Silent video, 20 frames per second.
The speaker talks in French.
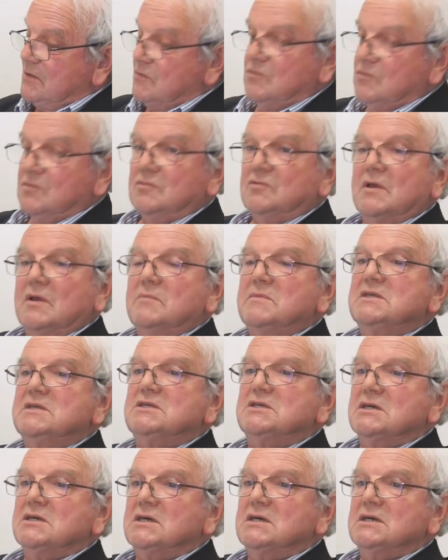une
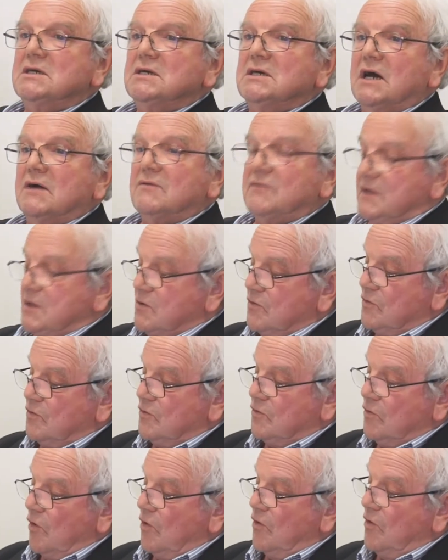amitié avec
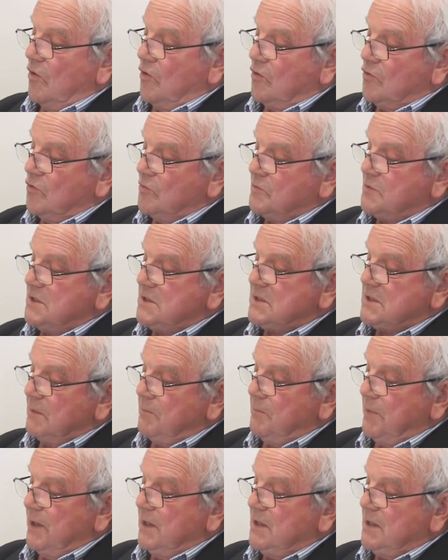euh, un homme qui
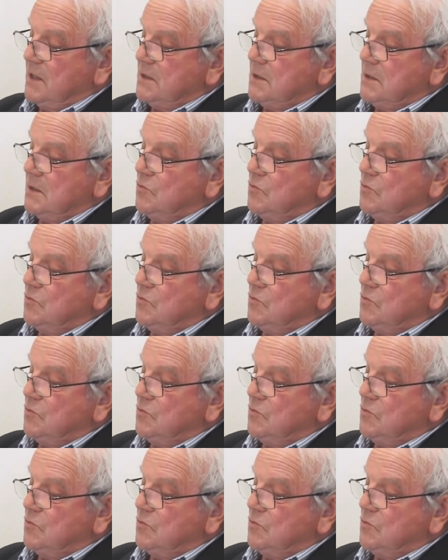s'appelle Daniel